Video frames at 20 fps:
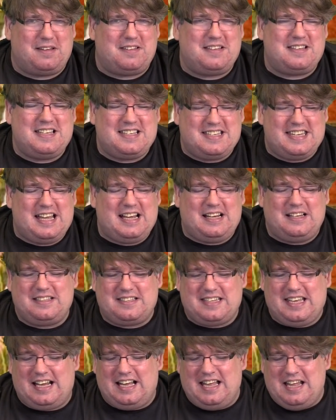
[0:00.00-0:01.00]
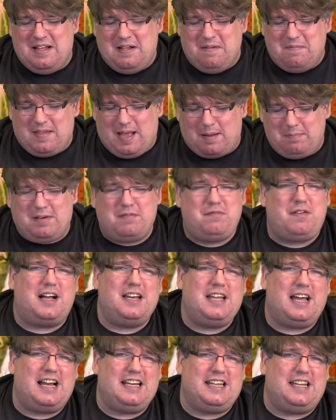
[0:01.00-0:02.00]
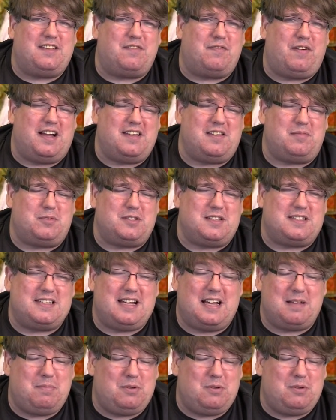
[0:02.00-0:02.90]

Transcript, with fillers: Also es ist eine sehr, sehr abgefahrene Herangehensweise, muss ich sagen.